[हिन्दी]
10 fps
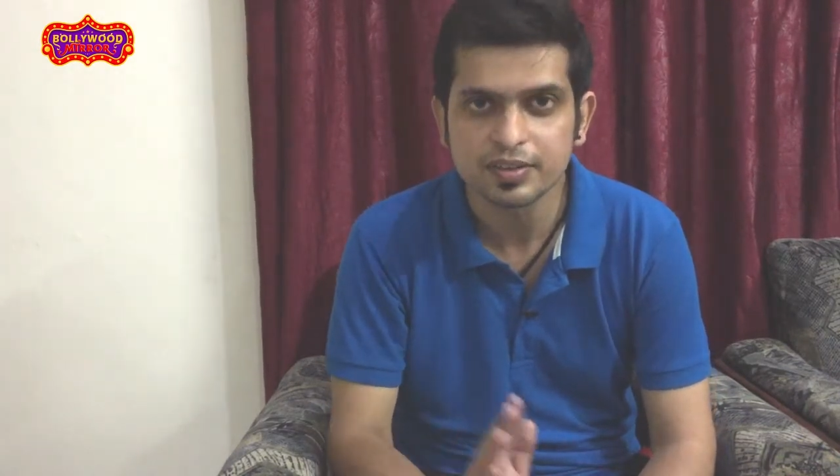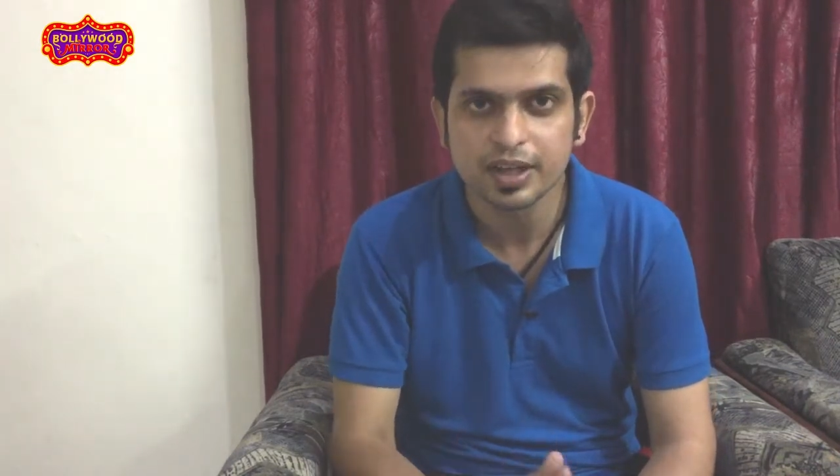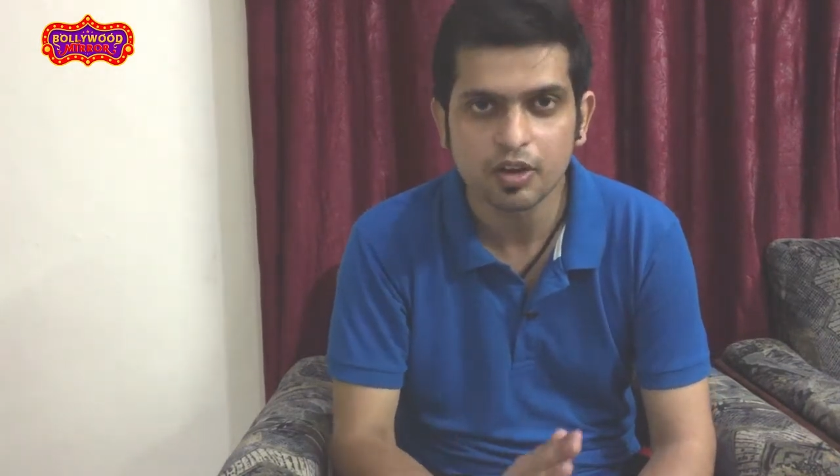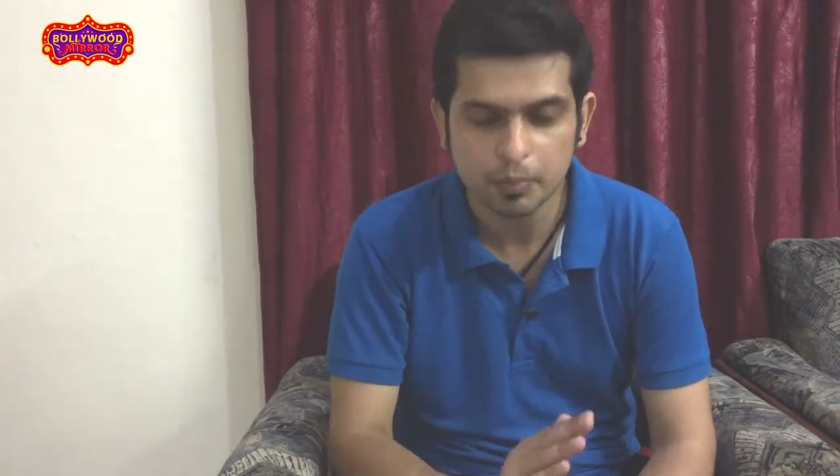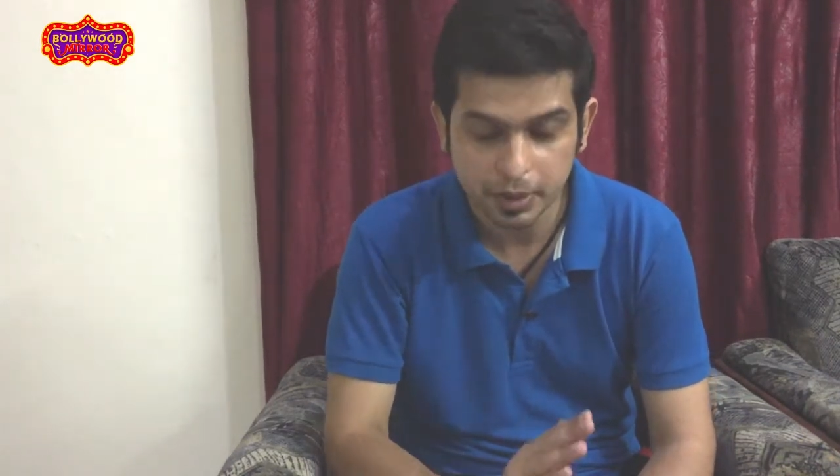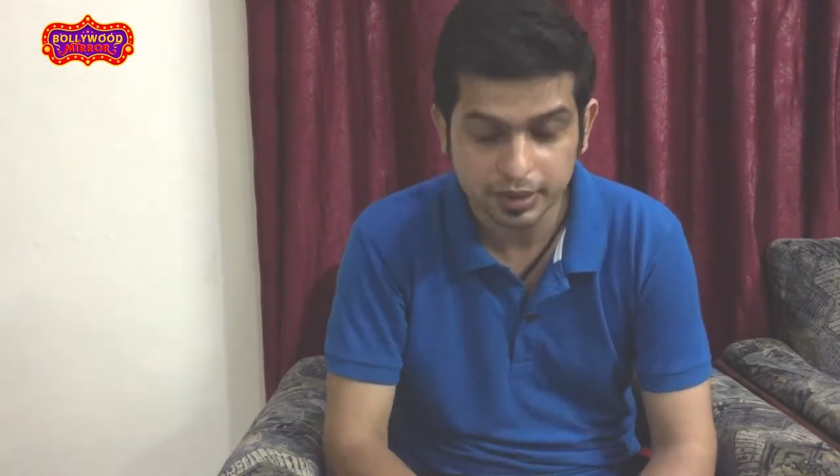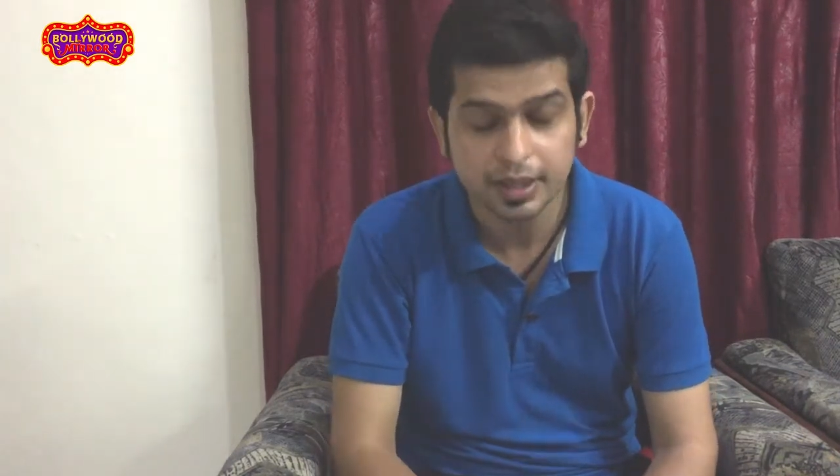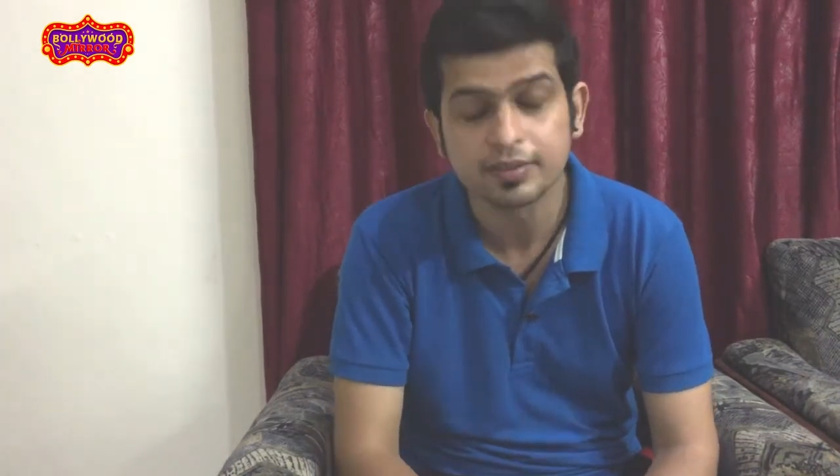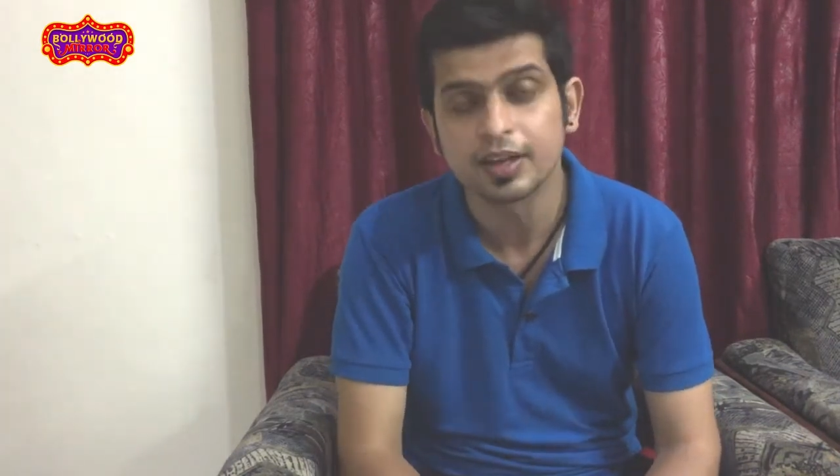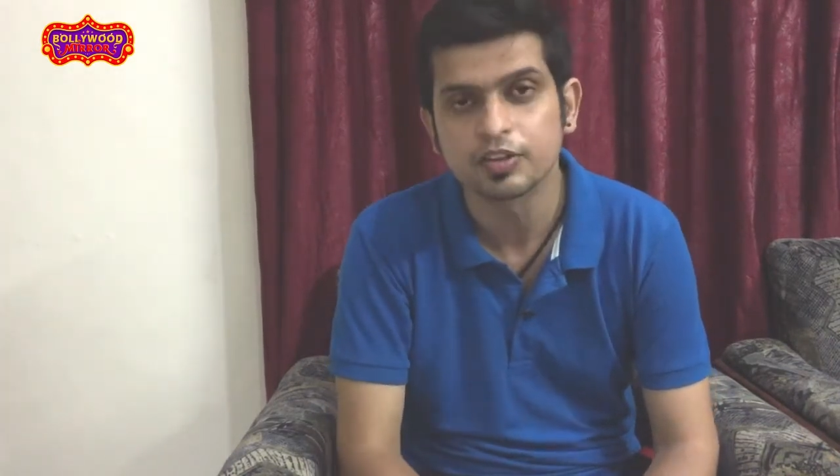सिंह और
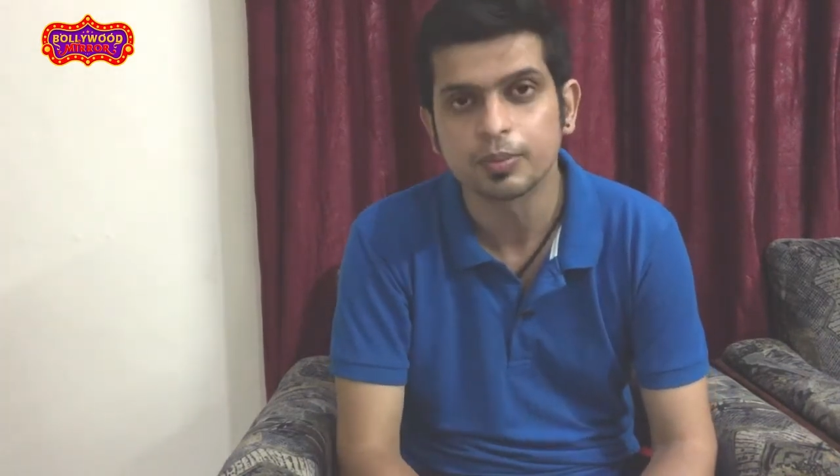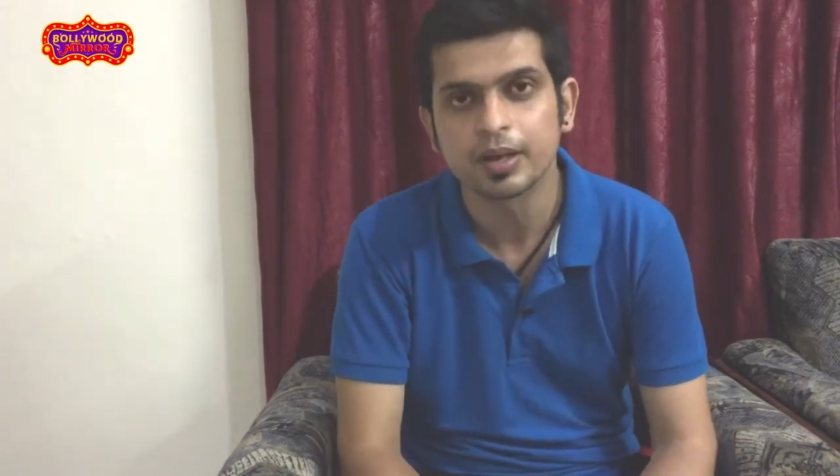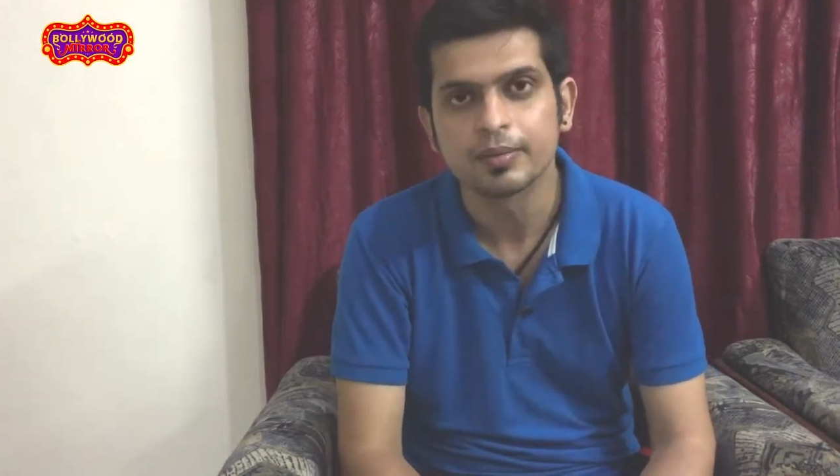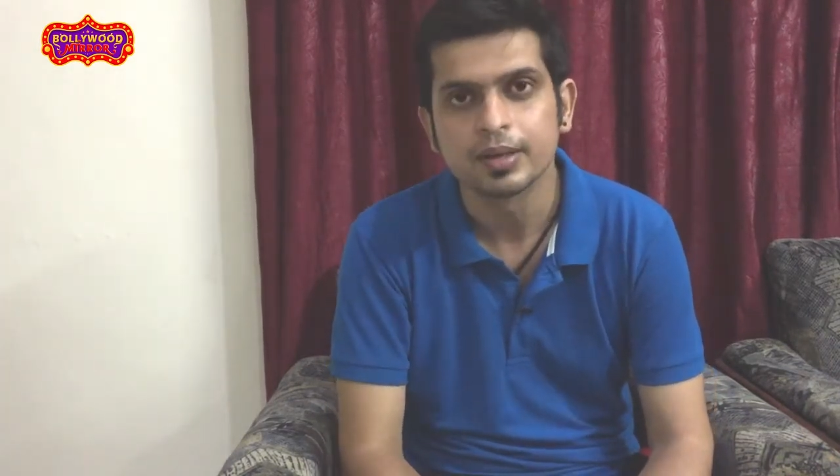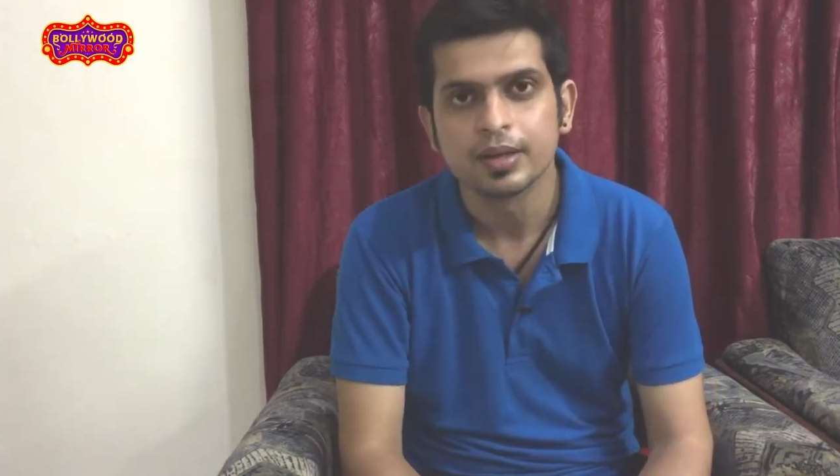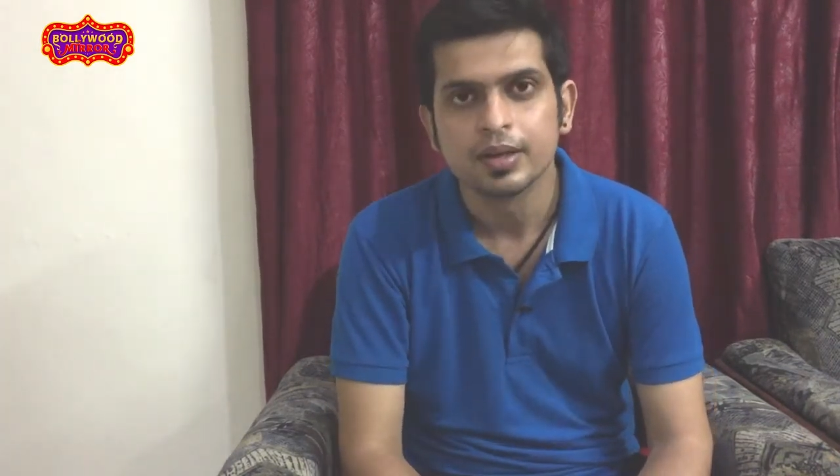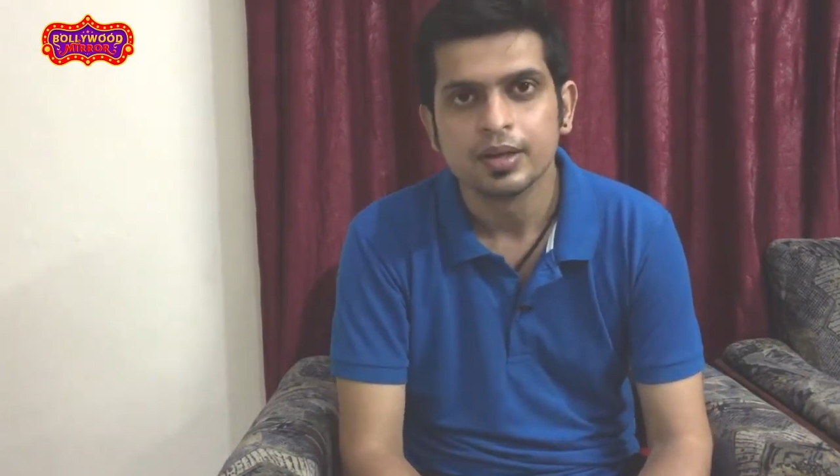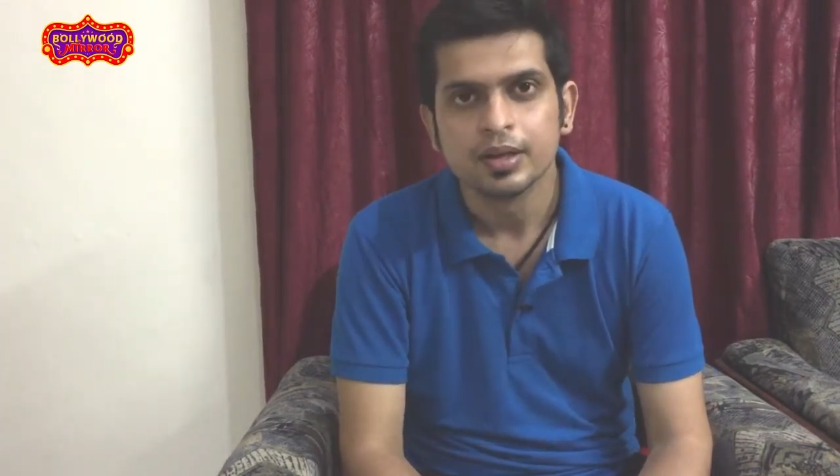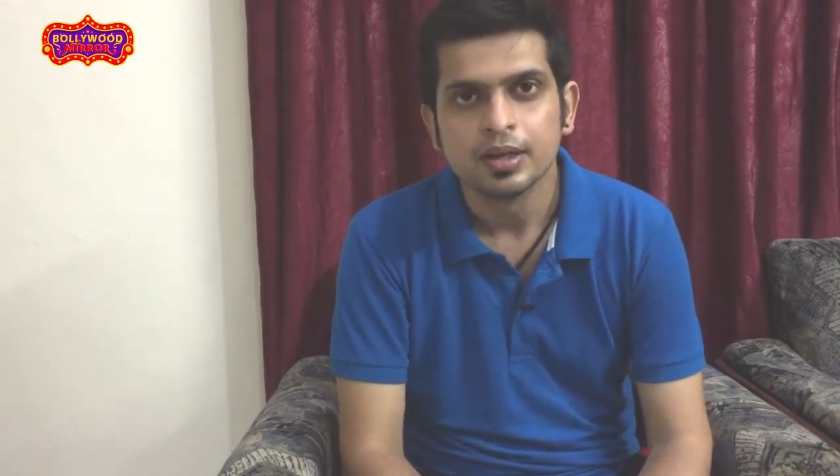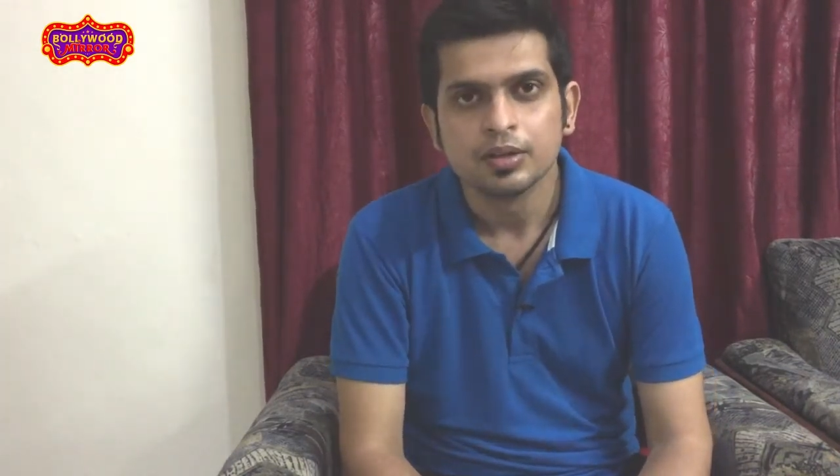प्रतीक
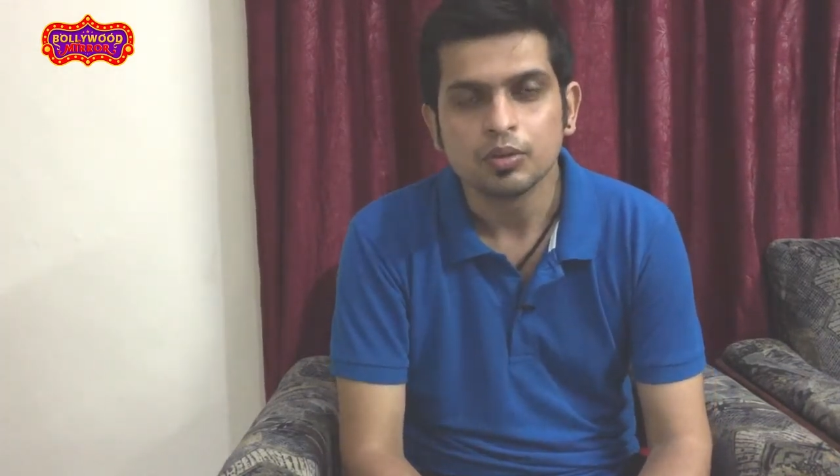सहजपाल